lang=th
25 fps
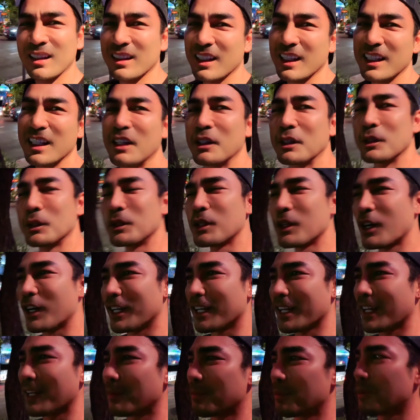แต่เดี๋ยวดูก่
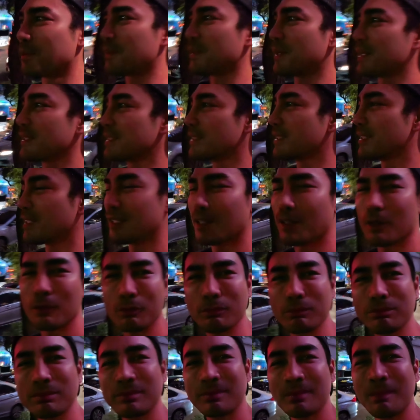อนนะครับเพราะว่าจริงๆแล้ว
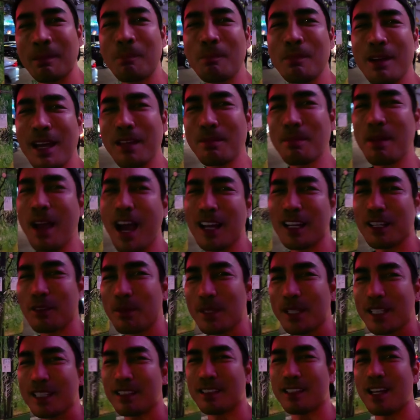เมื่อยมากเล
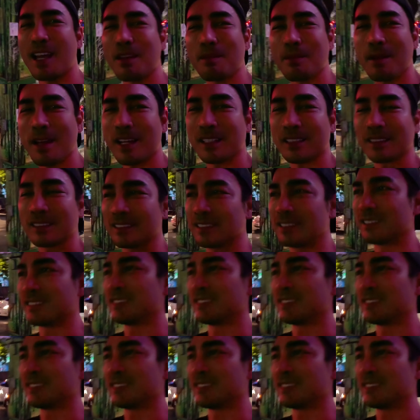ยวันนี้เหนื่อยมาก